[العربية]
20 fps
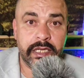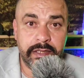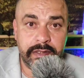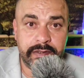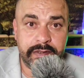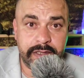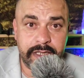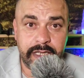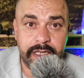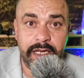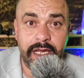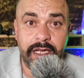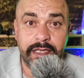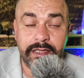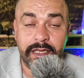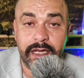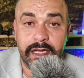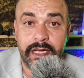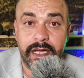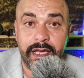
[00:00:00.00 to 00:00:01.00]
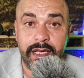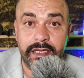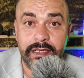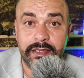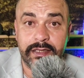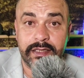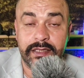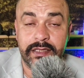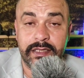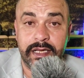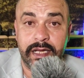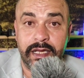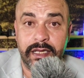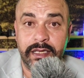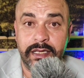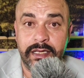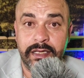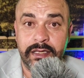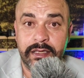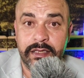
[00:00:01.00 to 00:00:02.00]
استغلال الذكاء
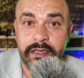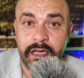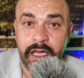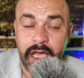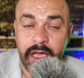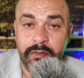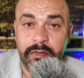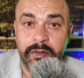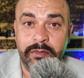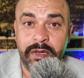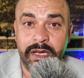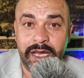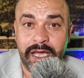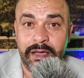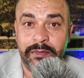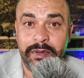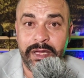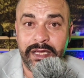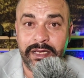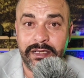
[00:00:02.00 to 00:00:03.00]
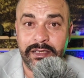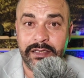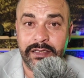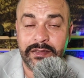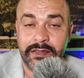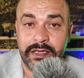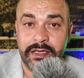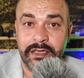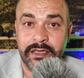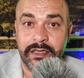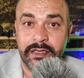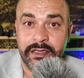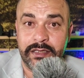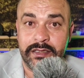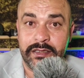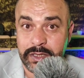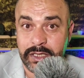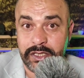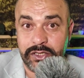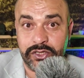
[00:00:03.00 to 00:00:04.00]
الاصطناعي أمام الغباء الجزائري
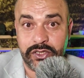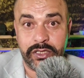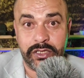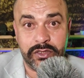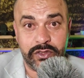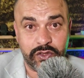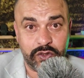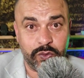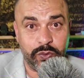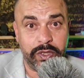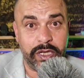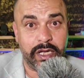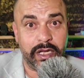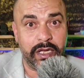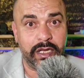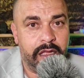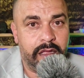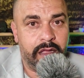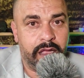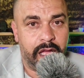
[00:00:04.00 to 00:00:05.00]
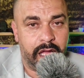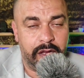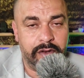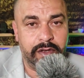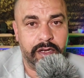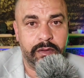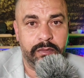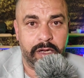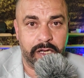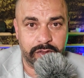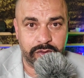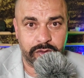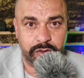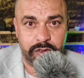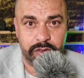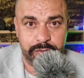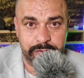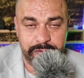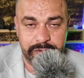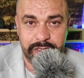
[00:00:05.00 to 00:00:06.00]
من أجل تسويق أن
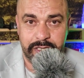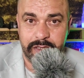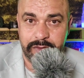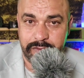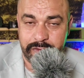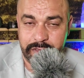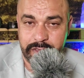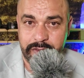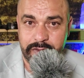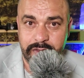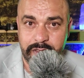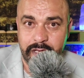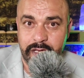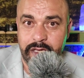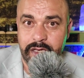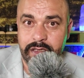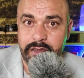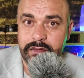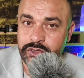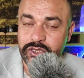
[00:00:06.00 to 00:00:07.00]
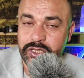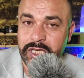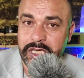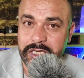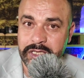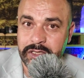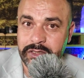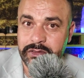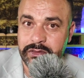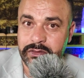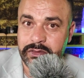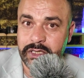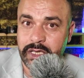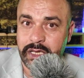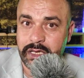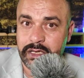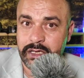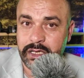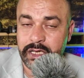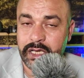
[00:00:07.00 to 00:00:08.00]
المحصول مزيان في الجزائر والشاحنات
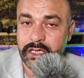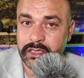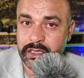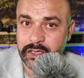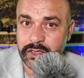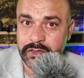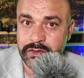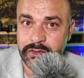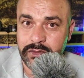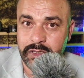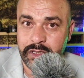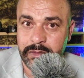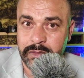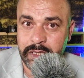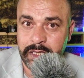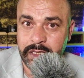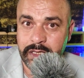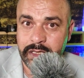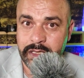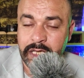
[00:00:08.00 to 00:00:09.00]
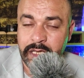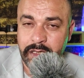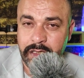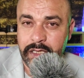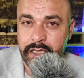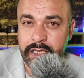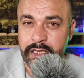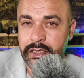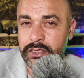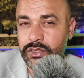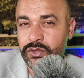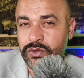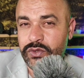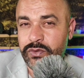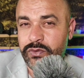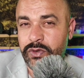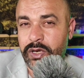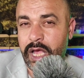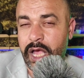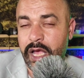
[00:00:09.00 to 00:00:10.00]
كثار اللي غادي يهزوا القمح لكن اجي
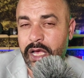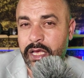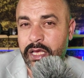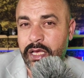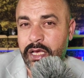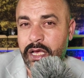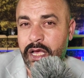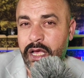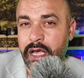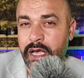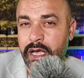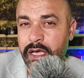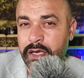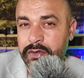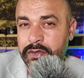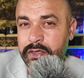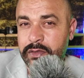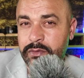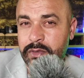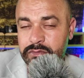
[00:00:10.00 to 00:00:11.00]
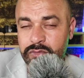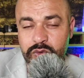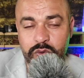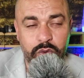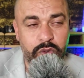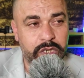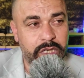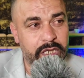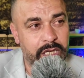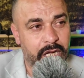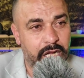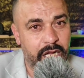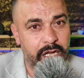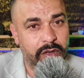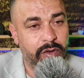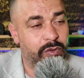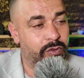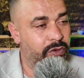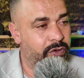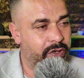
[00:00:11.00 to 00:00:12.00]
نشوفوا الحقيقه انه التركي
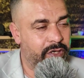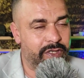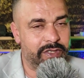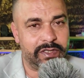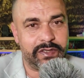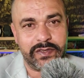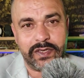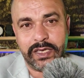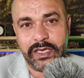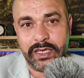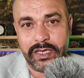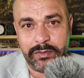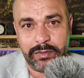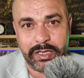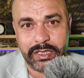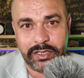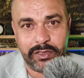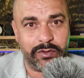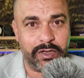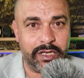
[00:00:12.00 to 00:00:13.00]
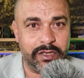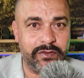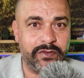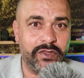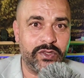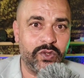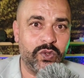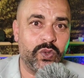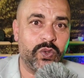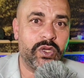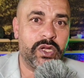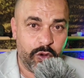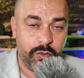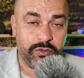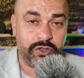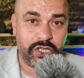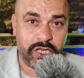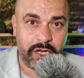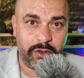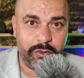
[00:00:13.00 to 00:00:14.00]
قالوا ولا على الجزائري بغى يدير واحد الفيديو
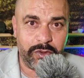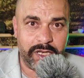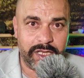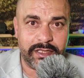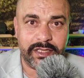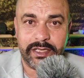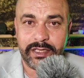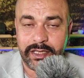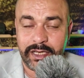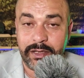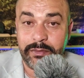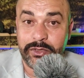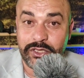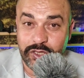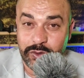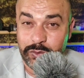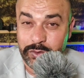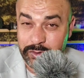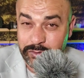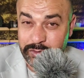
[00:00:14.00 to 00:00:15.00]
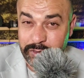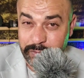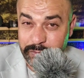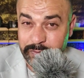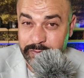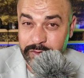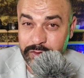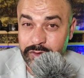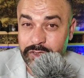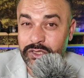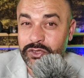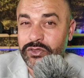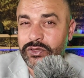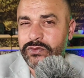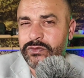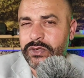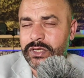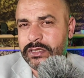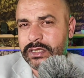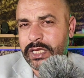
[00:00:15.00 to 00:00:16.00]
ومشى لولاد الادرار باش يورونا بالفيديو اجي
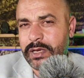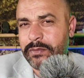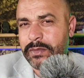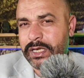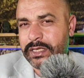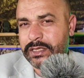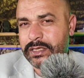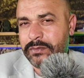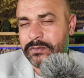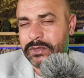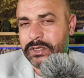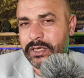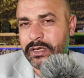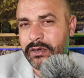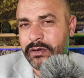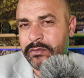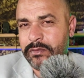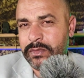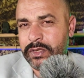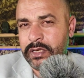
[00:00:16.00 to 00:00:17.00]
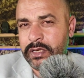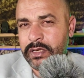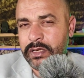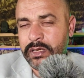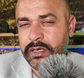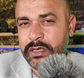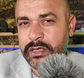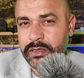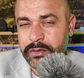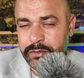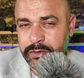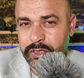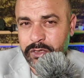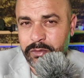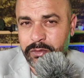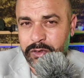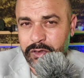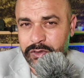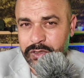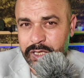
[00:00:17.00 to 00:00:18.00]
نشوفوا الطماطم ديالهم
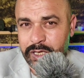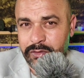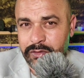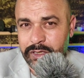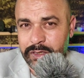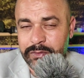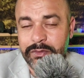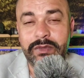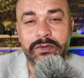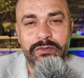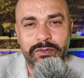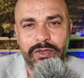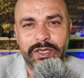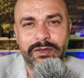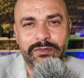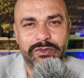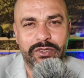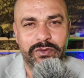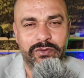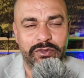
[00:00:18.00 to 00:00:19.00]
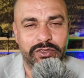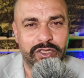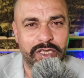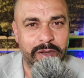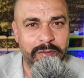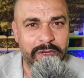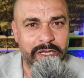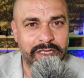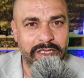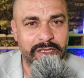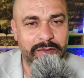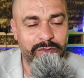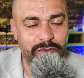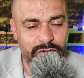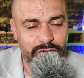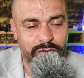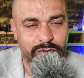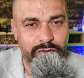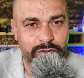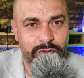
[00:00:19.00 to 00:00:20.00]
نبداو بالخضره ولا المهم نشوفوا الطماطم
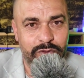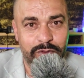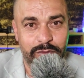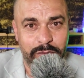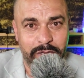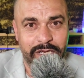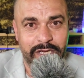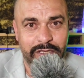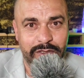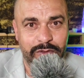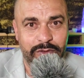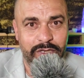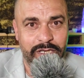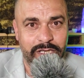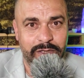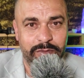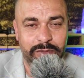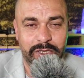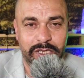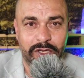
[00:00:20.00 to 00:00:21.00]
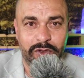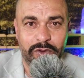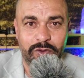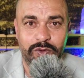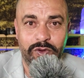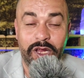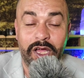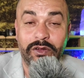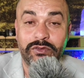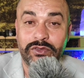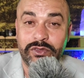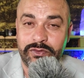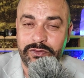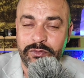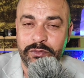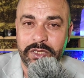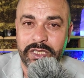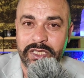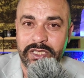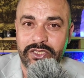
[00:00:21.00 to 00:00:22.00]
ونشوفوا البندوره كما كيقولوا لها
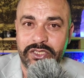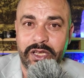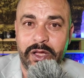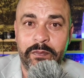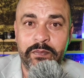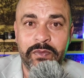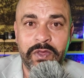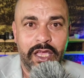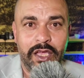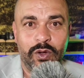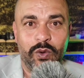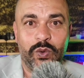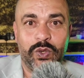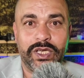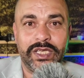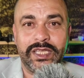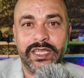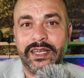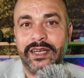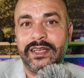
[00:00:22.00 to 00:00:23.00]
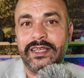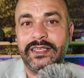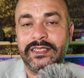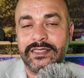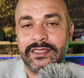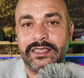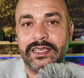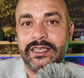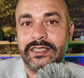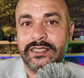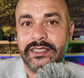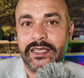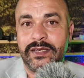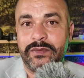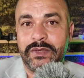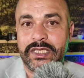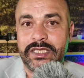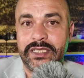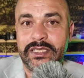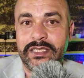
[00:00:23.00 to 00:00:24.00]
ونشوفوا مطيشه وكيدير الانتاج ديال
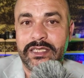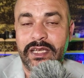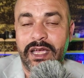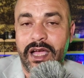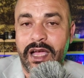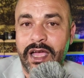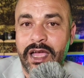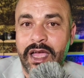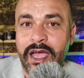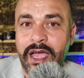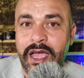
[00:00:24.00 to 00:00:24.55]
المطيشه